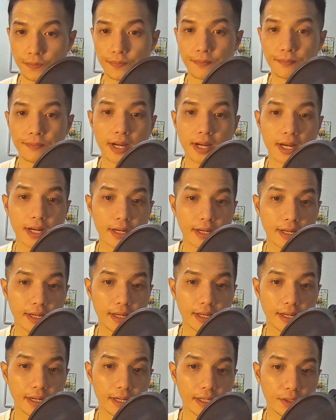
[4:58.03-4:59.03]

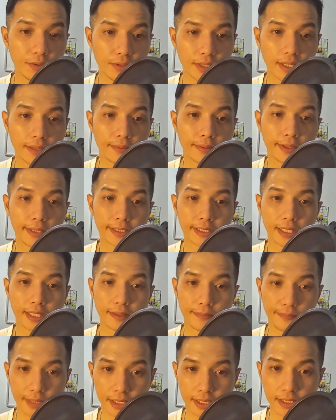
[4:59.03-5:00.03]
maka lu akan merasa
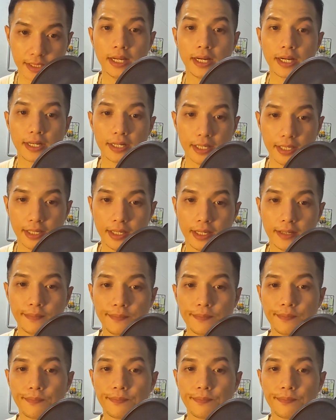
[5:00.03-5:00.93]
lemas dan